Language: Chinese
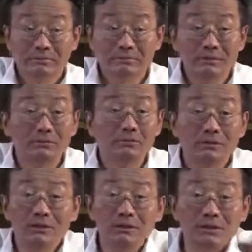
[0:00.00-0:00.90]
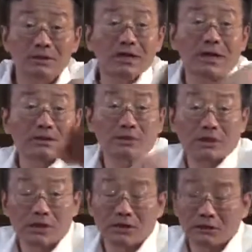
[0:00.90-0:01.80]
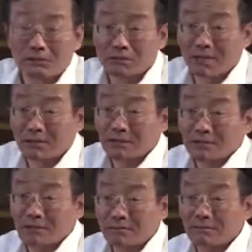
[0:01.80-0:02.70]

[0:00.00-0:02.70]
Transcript: 你你你进来就进来，要什么签证呢？